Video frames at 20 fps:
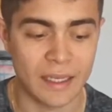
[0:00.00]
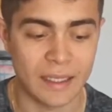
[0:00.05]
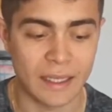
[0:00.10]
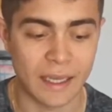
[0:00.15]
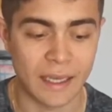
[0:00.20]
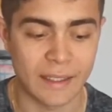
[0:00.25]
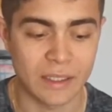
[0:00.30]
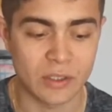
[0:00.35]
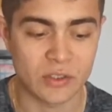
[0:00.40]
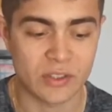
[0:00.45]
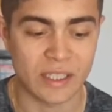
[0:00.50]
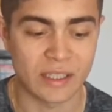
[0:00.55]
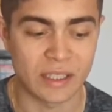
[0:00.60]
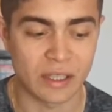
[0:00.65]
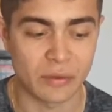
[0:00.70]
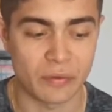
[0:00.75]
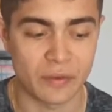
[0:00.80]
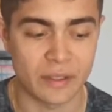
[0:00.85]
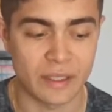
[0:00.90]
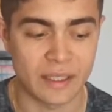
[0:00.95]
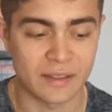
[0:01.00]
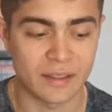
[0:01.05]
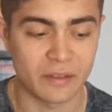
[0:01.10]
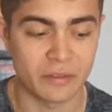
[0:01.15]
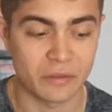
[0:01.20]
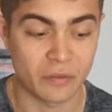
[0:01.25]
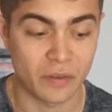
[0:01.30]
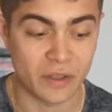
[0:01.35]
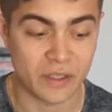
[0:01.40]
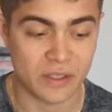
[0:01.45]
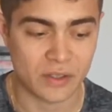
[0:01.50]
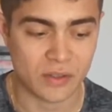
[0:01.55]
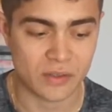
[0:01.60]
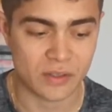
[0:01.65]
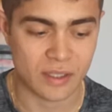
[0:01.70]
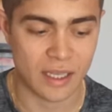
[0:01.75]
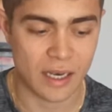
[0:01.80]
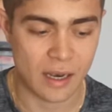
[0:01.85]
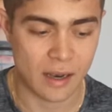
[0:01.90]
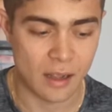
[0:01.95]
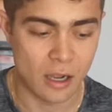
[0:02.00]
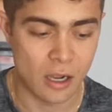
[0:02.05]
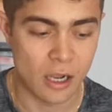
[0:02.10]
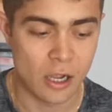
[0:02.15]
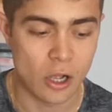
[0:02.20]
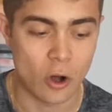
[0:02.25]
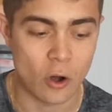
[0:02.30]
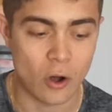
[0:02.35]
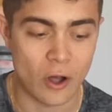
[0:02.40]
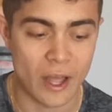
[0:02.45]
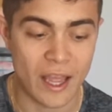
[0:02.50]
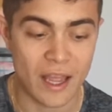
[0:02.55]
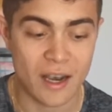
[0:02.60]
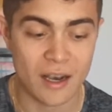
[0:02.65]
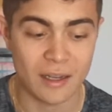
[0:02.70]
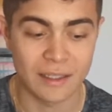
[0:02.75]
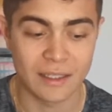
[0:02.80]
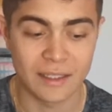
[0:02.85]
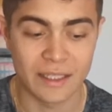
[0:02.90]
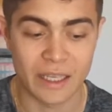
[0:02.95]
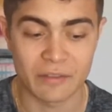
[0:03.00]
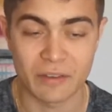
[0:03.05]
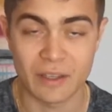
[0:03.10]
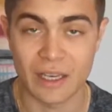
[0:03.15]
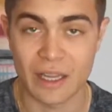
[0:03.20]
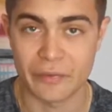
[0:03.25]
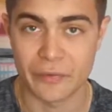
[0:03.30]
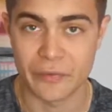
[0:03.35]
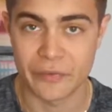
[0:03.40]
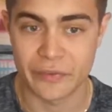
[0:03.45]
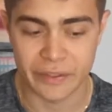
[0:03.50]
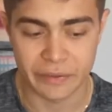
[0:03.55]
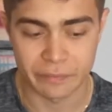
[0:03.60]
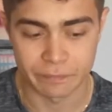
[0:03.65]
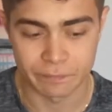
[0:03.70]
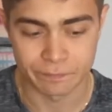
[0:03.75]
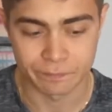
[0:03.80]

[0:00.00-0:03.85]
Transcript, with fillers: rien de ce qui était fait n'a été fait sans elle. En elle, il y avait la vie.